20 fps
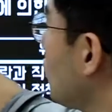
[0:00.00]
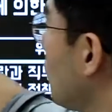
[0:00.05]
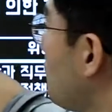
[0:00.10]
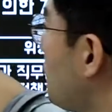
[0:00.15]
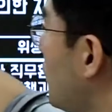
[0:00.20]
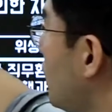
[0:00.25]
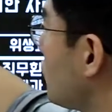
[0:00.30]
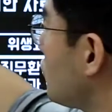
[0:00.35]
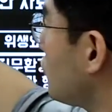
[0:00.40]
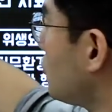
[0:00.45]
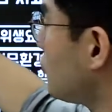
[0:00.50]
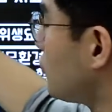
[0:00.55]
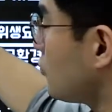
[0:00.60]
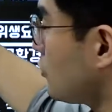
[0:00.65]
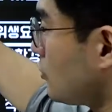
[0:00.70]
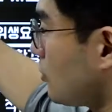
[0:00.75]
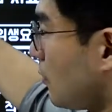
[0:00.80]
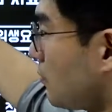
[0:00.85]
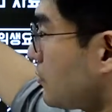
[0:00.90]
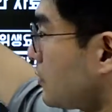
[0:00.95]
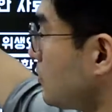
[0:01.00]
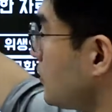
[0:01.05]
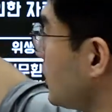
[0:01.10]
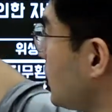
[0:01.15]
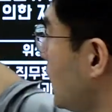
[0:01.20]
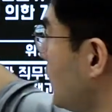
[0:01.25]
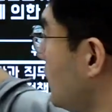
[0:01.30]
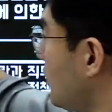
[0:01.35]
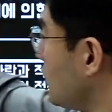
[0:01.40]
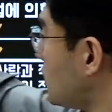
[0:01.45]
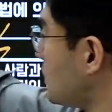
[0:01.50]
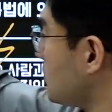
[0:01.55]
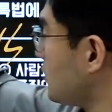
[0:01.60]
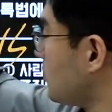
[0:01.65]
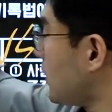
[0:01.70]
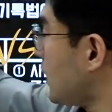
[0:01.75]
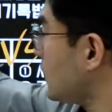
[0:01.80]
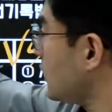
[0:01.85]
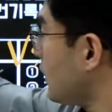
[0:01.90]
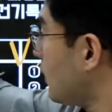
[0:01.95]
높여줄 수는 없습니다. 이거 지문
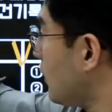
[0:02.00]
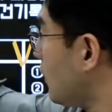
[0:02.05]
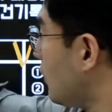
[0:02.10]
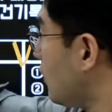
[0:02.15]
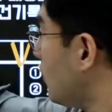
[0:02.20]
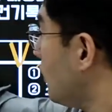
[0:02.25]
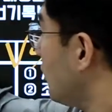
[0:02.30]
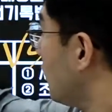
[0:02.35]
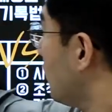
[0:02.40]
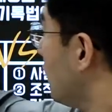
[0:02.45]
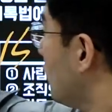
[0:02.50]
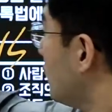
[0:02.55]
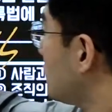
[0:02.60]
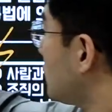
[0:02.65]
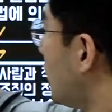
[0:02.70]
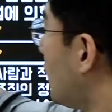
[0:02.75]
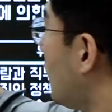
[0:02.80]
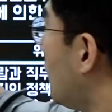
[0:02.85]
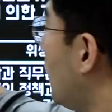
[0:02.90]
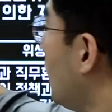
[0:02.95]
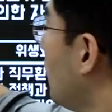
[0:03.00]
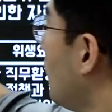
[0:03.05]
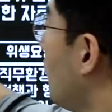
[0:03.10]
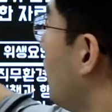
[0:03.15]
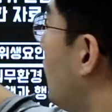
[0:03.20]
많이 나와요. 자,